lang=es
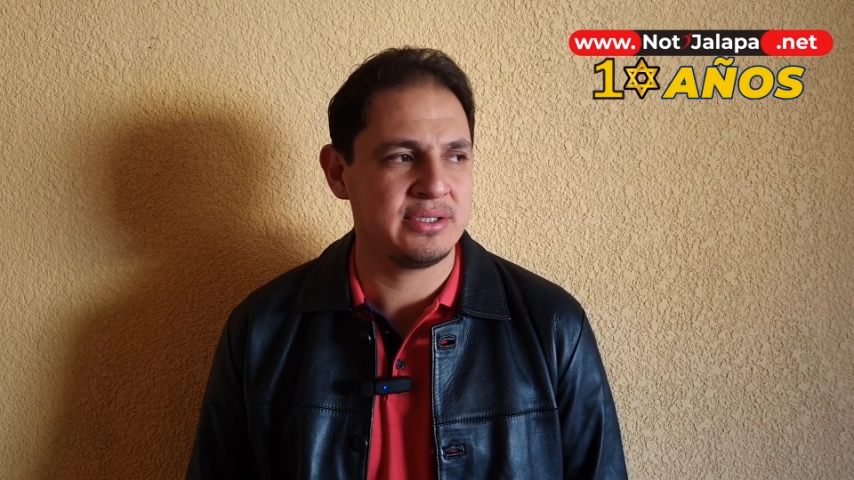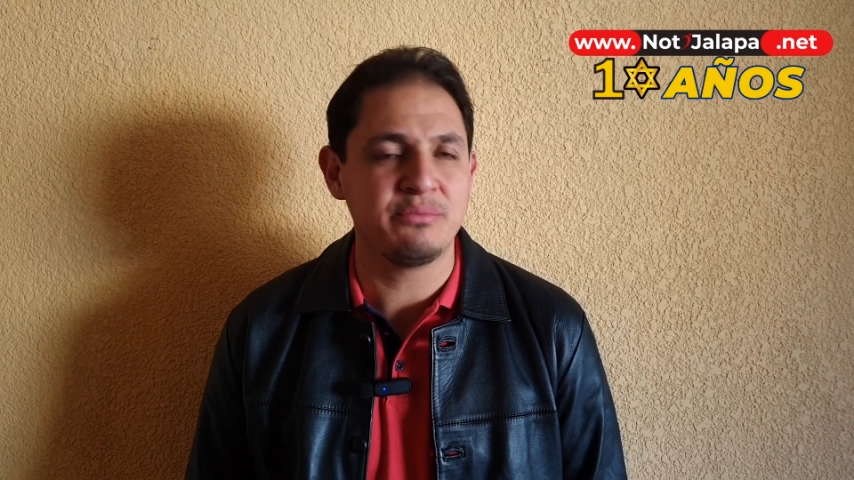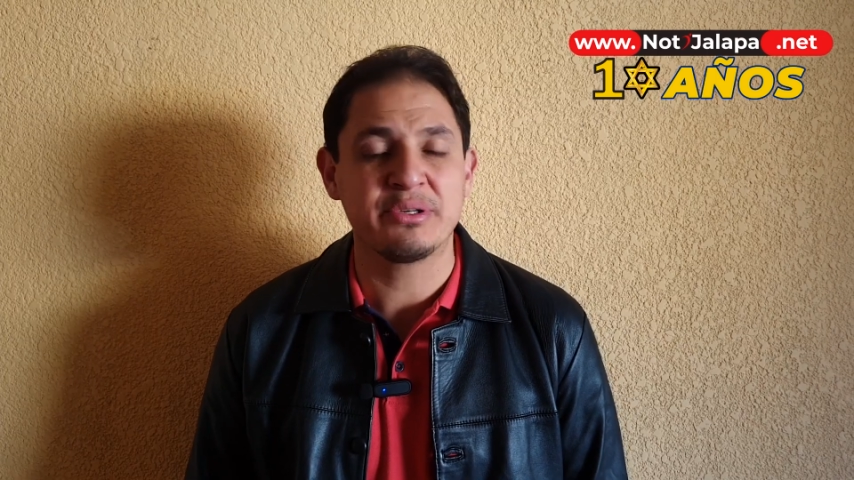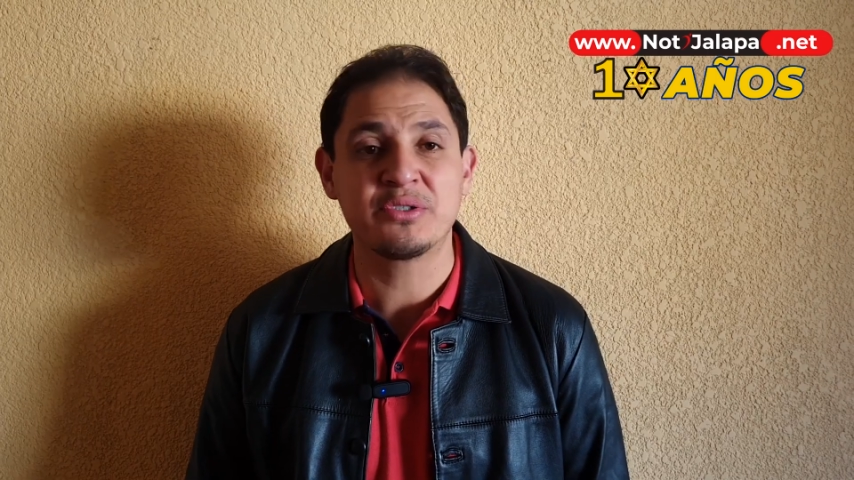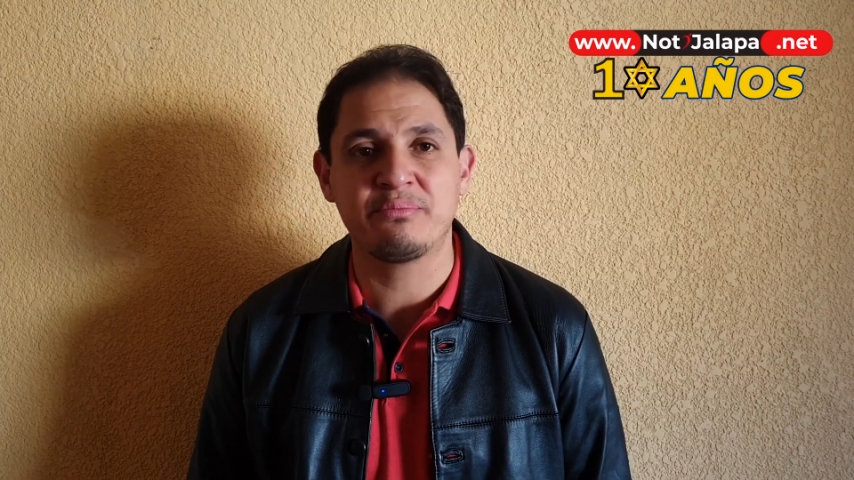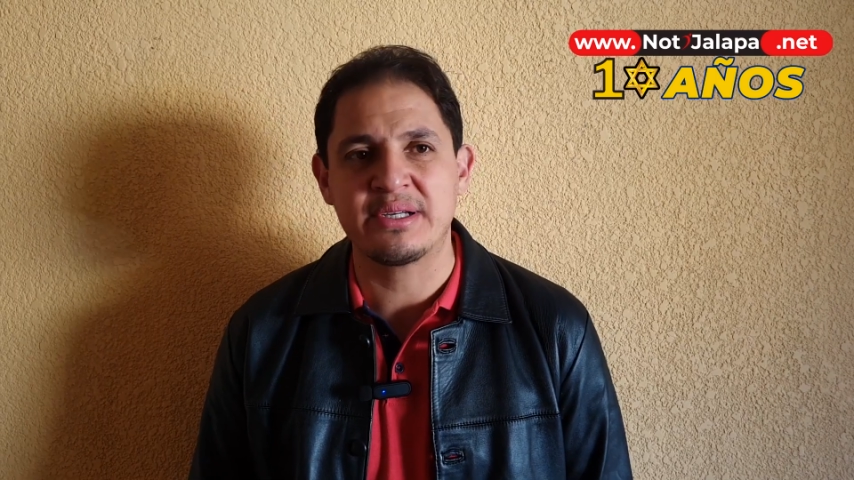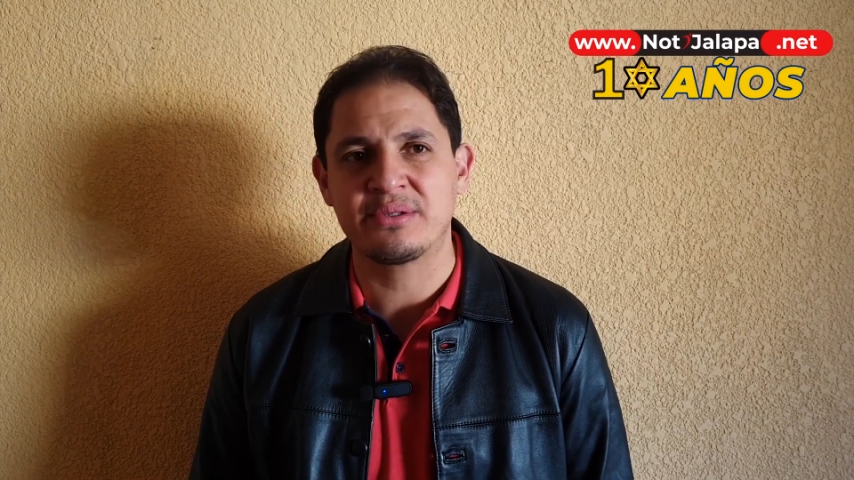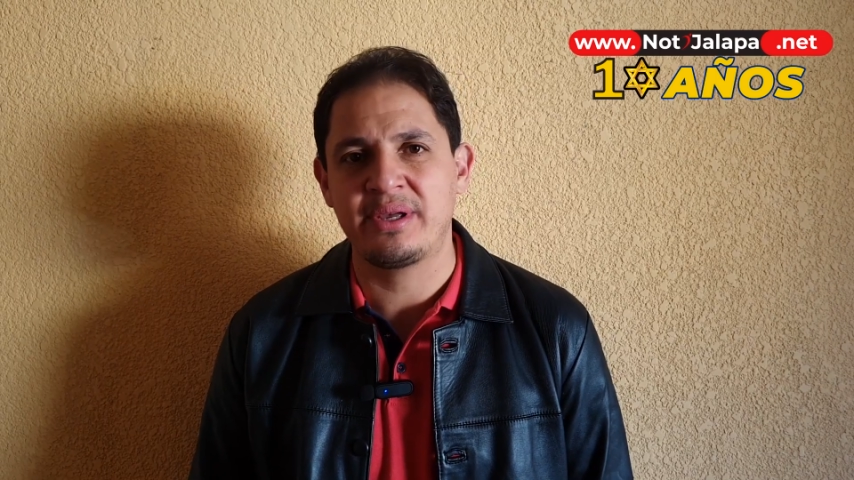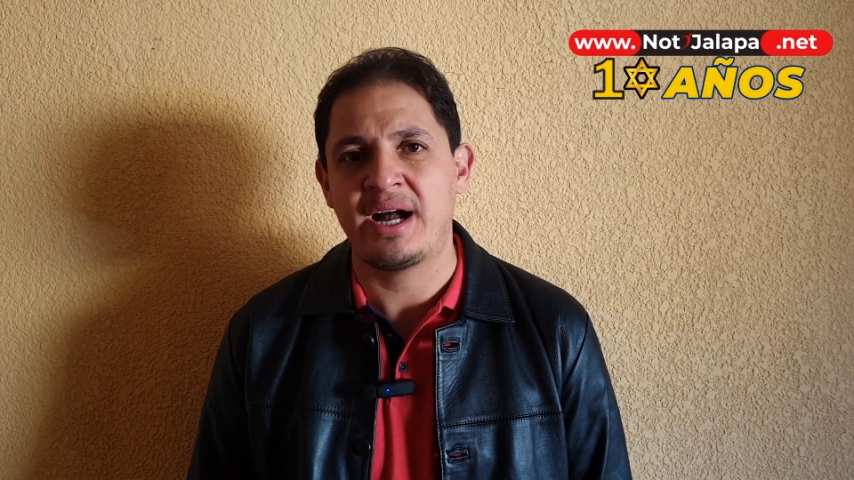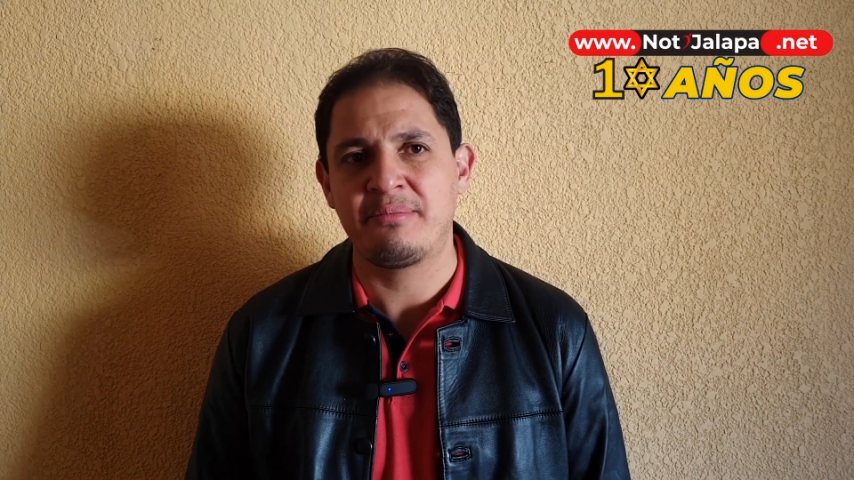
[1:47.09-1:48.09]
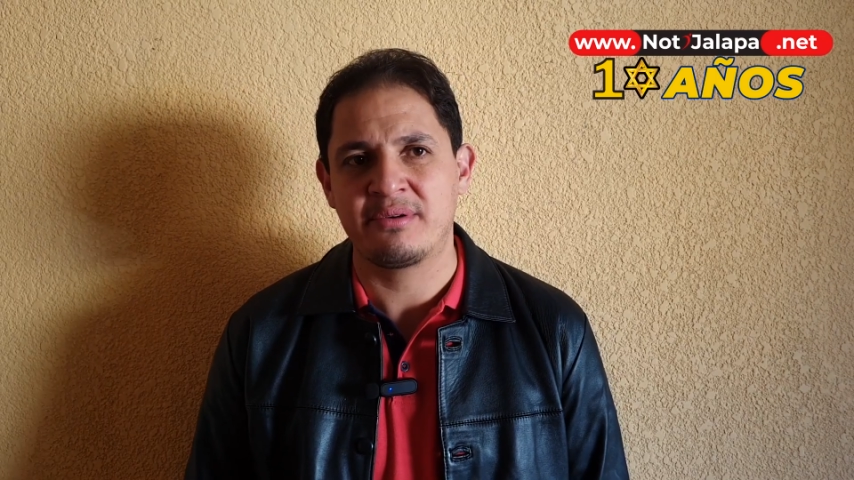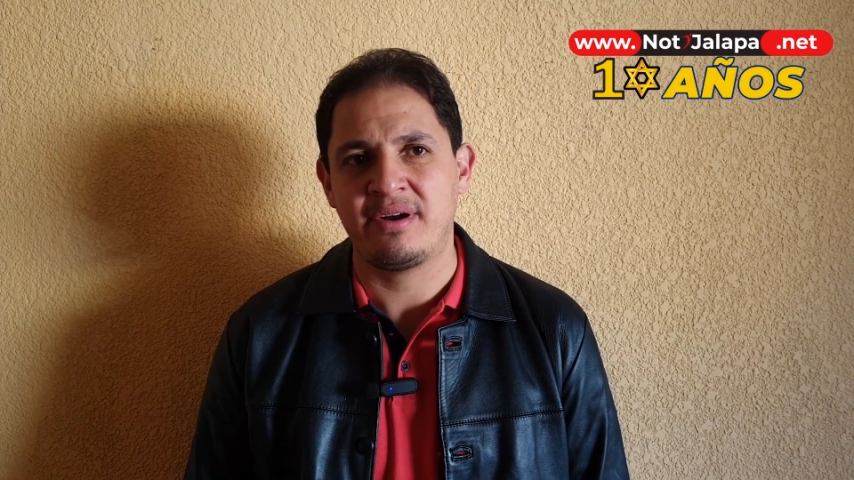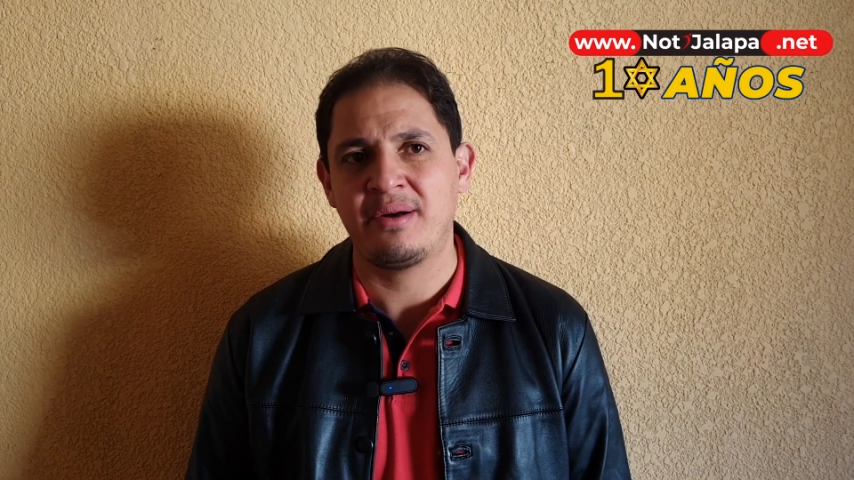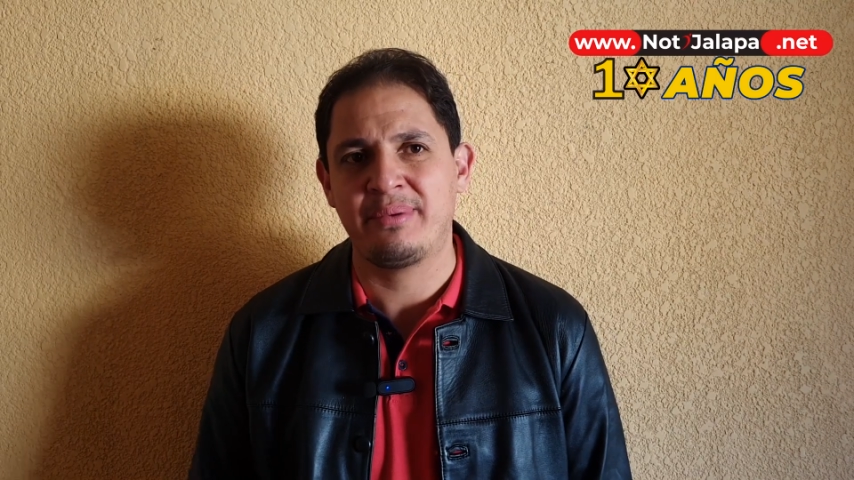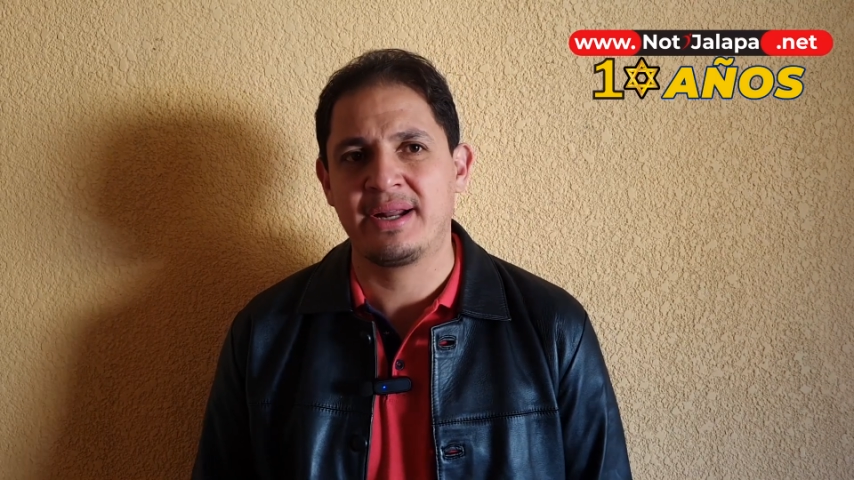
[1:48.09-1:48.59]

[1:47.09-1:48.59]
es un presupuesto ya aprobado